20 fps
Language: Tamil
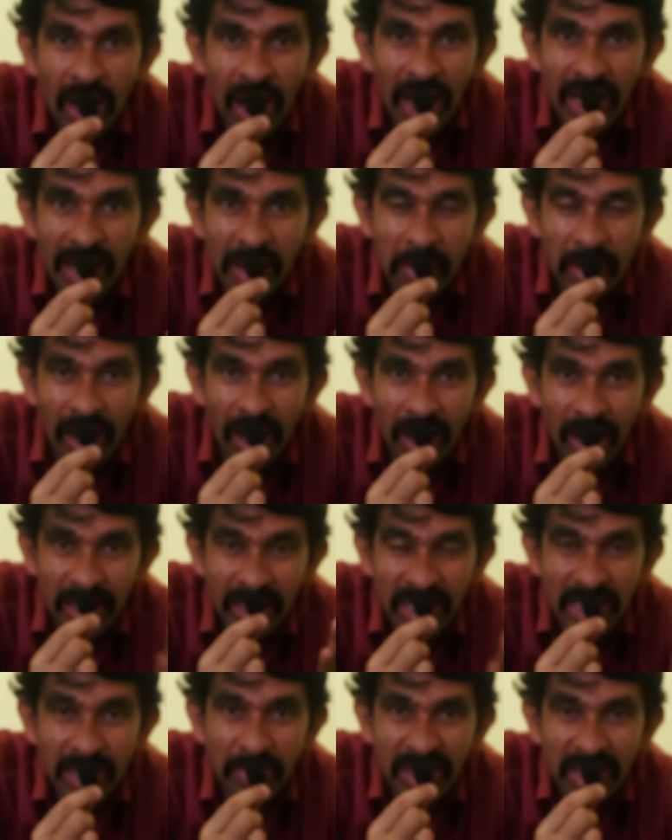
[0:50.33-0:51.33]
அதுலேயும்
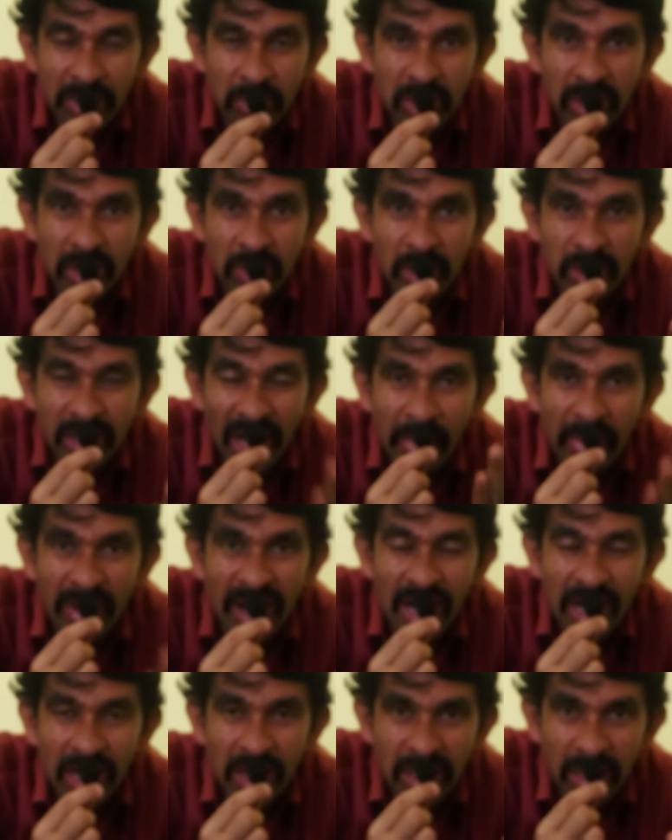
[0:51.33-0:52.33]
அதுலேருந்து பார்த்தும்போது வந்து
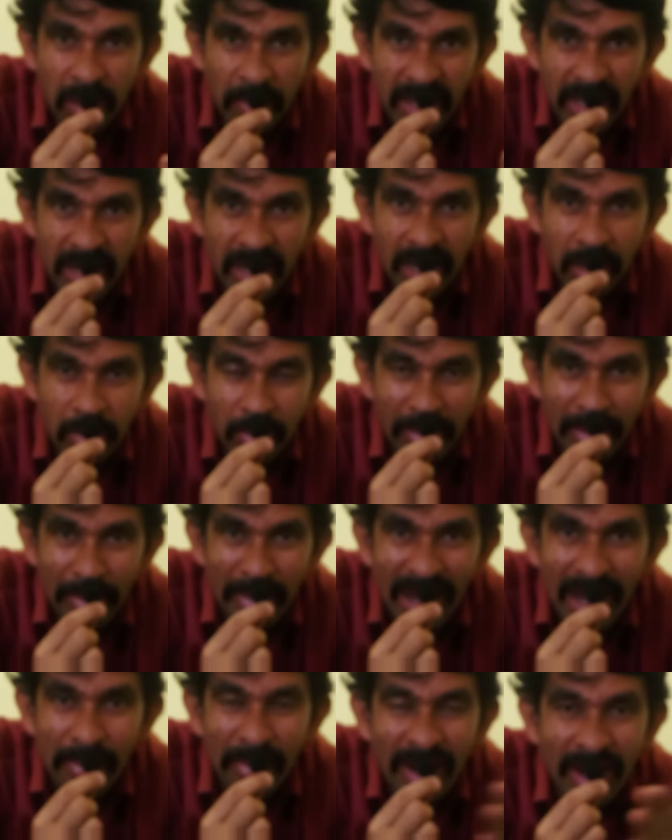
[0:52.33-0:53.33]
தலைமன்னார்லேருந்து அப்படியே
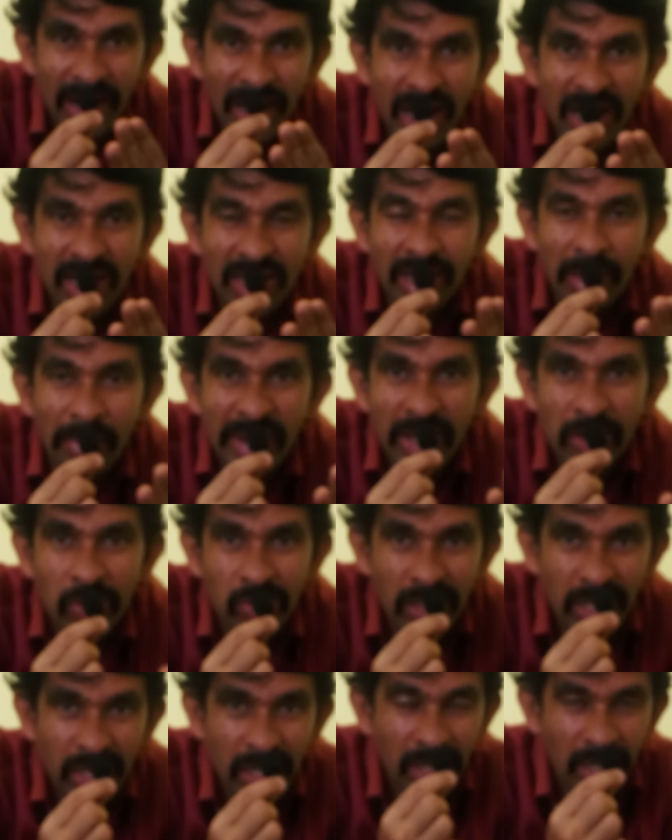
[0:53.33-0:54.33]
மெல்ல மெல்ல நகர்ந்து அப்படியே
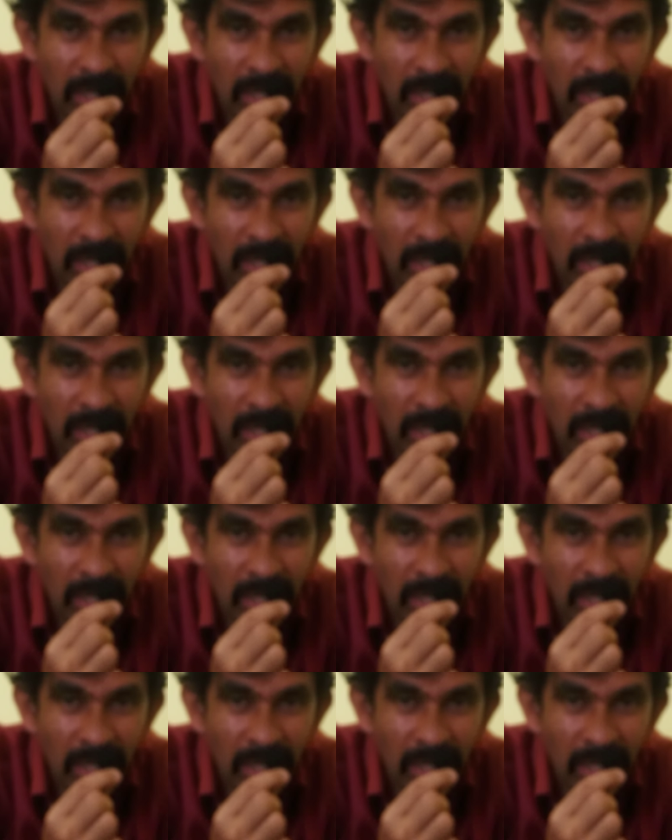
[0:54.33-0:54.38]
வந்து